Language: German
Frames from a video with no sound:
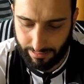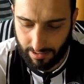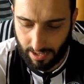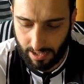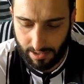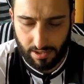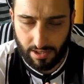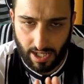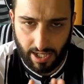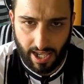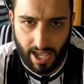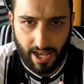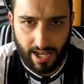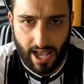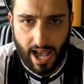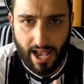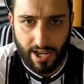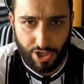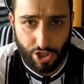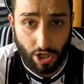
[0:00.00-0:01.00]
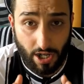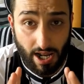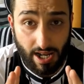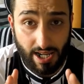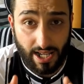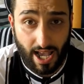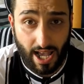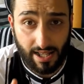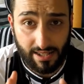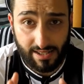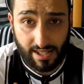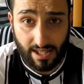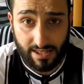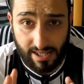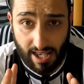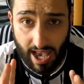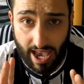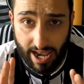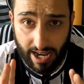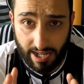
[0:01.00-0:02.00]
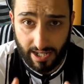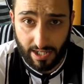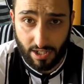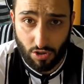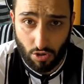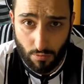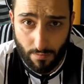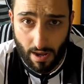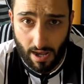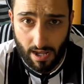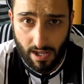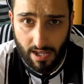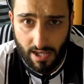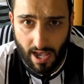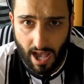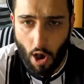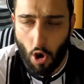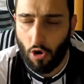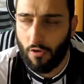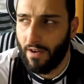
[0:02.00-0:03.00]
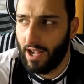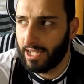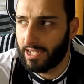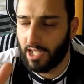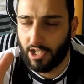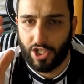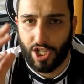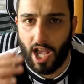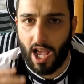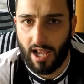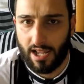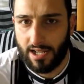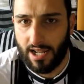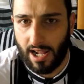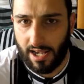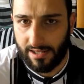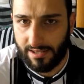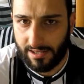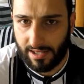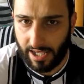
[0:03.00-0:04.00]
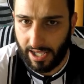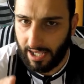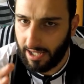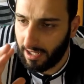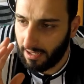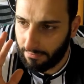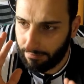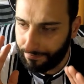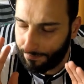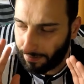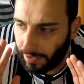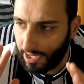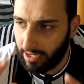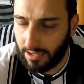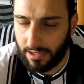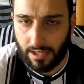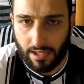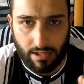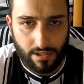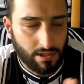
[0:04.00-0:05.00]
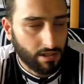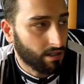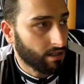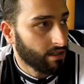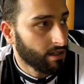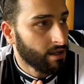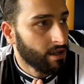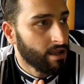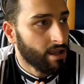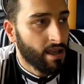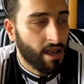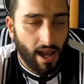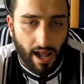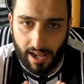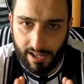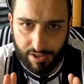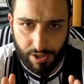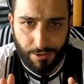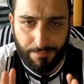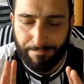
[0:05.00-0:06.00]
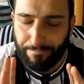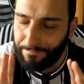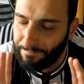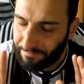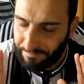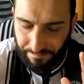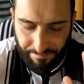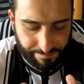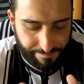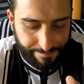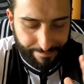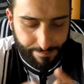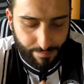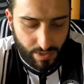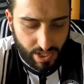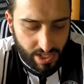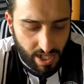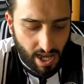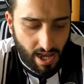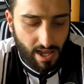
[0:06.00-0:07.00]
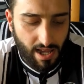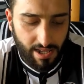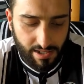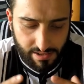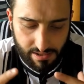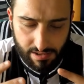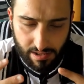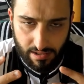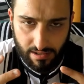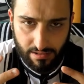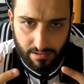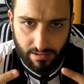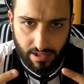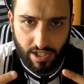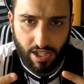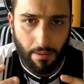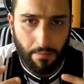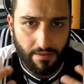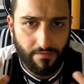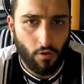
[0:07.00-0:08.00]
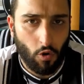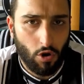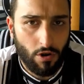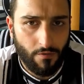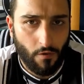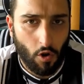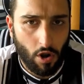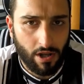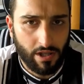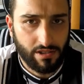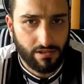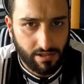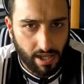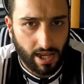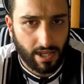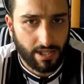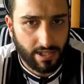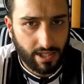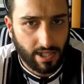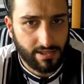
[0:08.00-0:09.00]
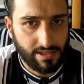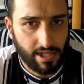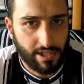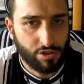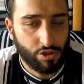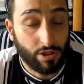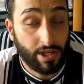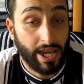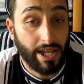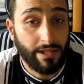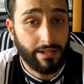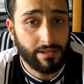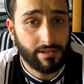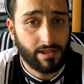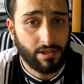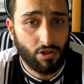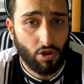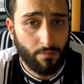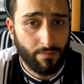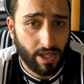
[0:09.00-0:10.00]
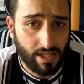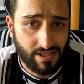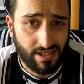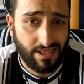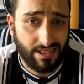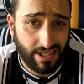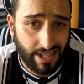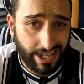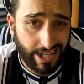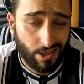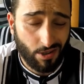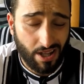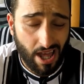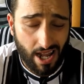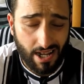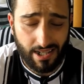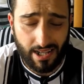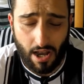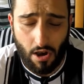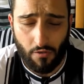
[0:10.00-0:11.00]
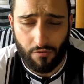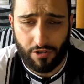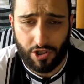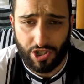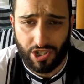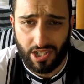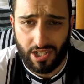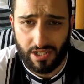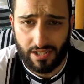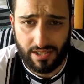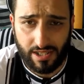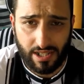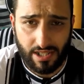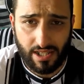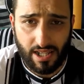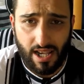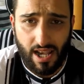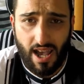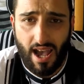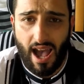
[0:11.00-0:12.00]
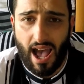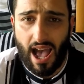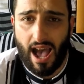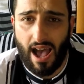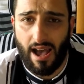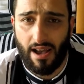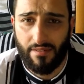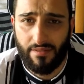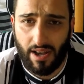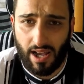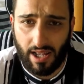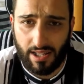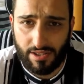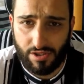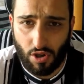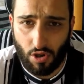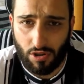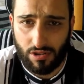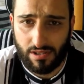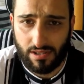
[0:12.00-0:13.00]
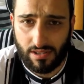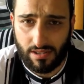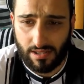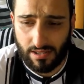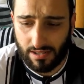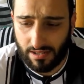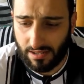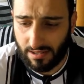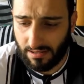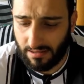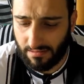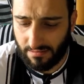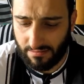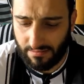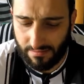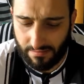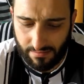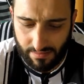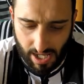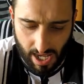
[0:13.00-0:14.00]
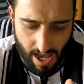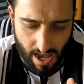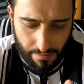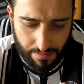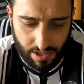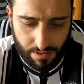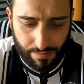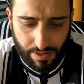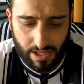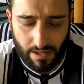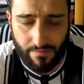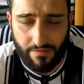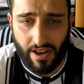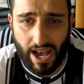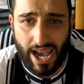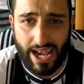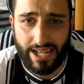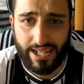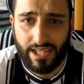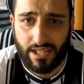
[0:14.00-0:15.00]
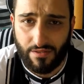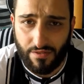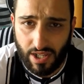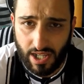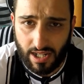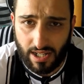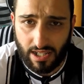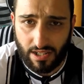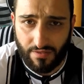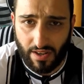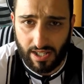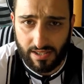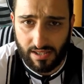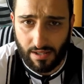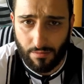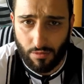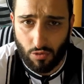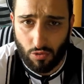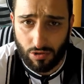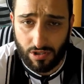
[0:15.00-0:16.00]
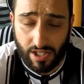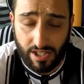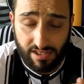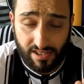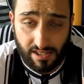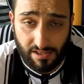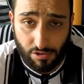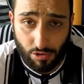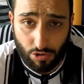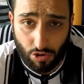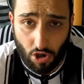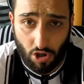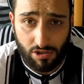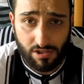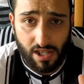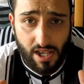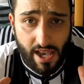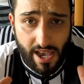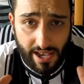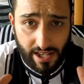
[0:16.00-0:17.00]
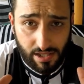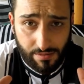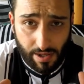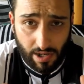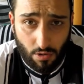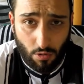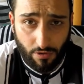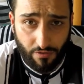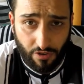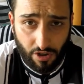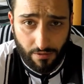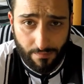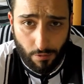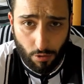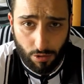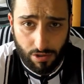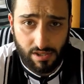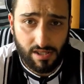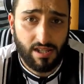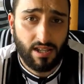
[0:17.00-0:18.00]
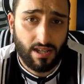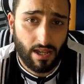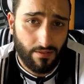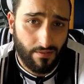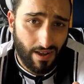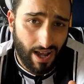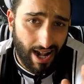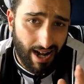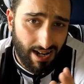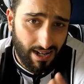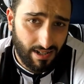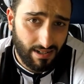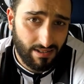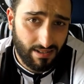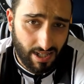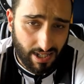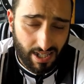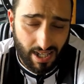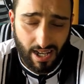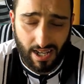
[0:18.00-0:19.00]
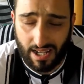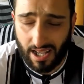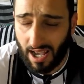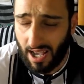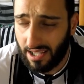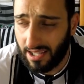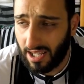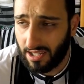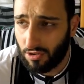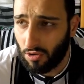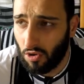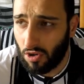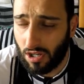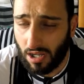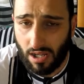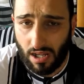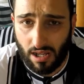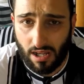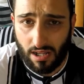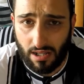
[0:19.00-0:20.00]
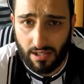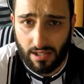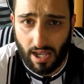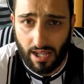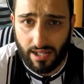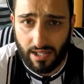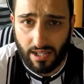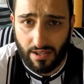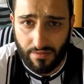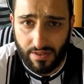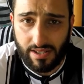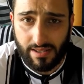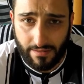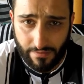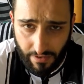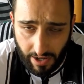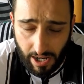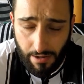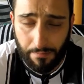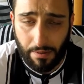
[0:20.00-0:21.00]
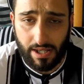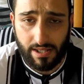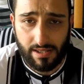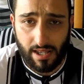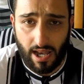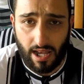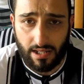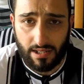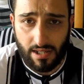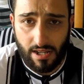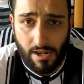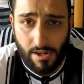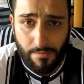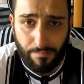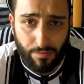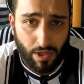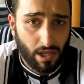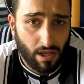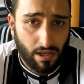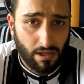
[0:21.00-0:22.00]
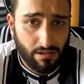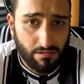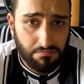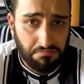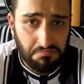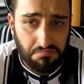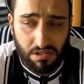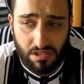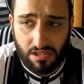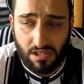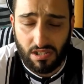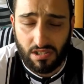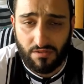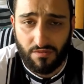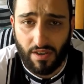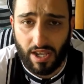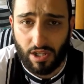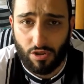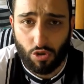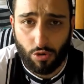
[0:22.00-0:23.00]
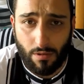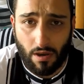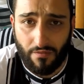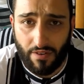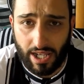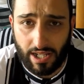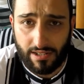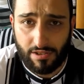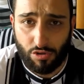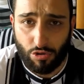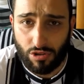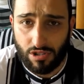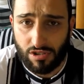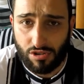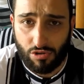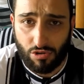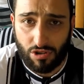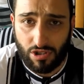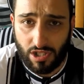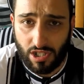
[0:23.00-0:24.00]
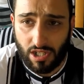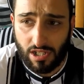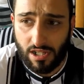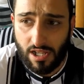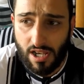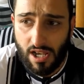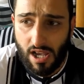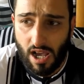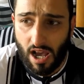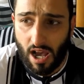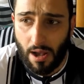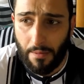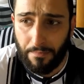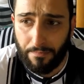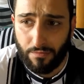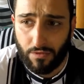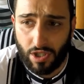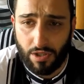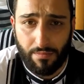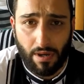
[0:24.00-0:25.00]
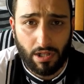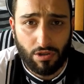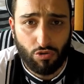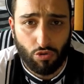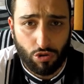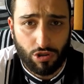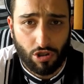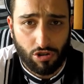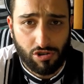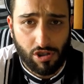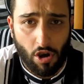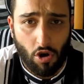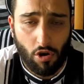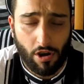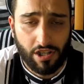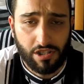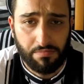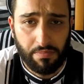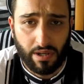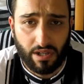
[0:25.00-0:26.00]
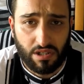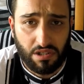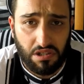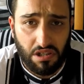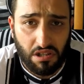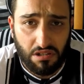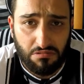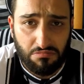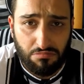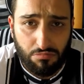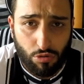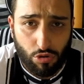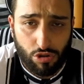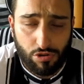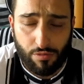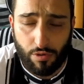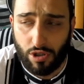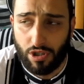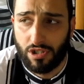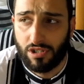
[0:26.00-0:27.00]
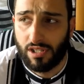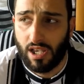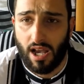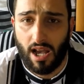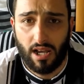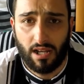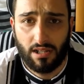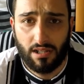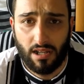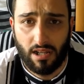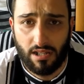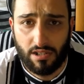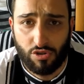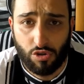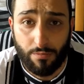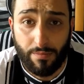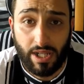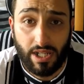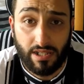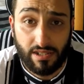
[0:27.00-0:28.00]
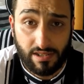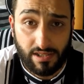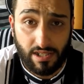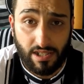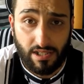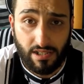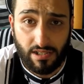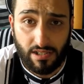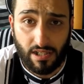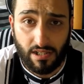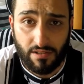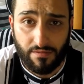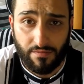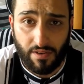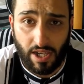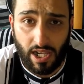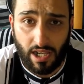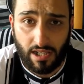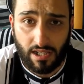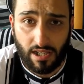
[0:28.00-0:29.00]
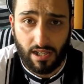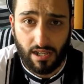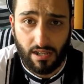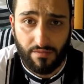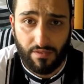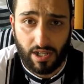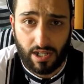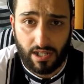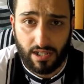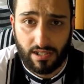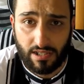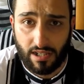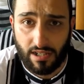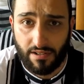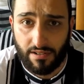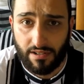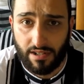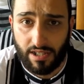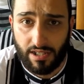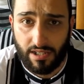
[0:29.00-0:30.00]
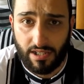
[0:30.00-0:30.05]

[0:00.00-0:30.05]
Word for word: Also der GRK ist schon eine ganz, ganz eigene Nummer. Auch Walter Schachner als Trainer, bitteschön. Also ja, es, äh, ich habe wohlwollend, sage ich ganz ehrlich, zur Kenntnis genommen, dass sie in die Regionalliga aufgestiegen sind. Aber ansonsten ja, habe ich mit dem Verein nicht wirklich was am Hut. Nichtsdestotrotz, es wäre gut für die Bundesliga, weil der GRK ja doch äh, eine gewisse Fanbase hat. Da ist nicht drüber weg zu diskutieren, ähm, die man durchaus auch respektieren muss, würde ich sagen. Äh, zumindest die, die den Weg äh, wirklich äh, in